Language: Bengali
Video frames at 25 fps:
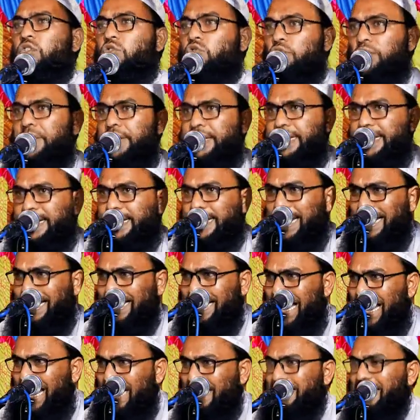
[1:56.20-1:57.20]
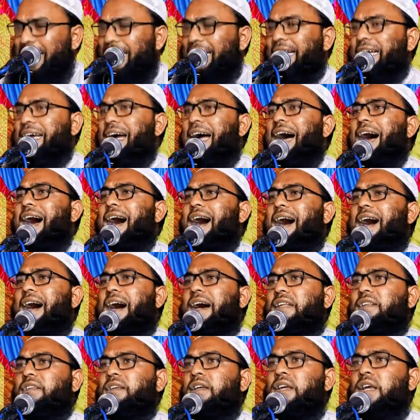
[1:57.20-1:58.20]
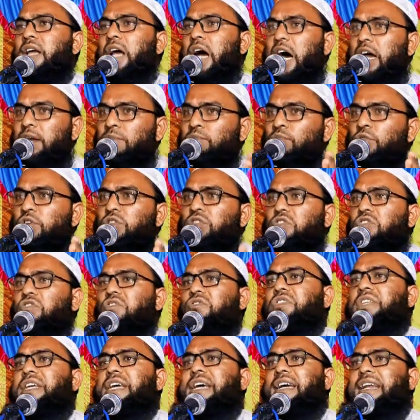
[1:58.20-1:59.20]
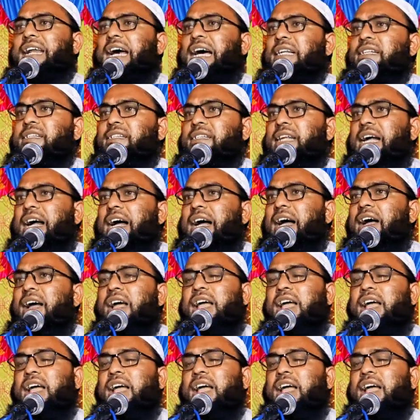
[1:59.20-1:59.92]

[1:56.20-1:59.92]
দুই দিকে কাঁটার গাছ আর মধ্য দিয়ে রাস্তা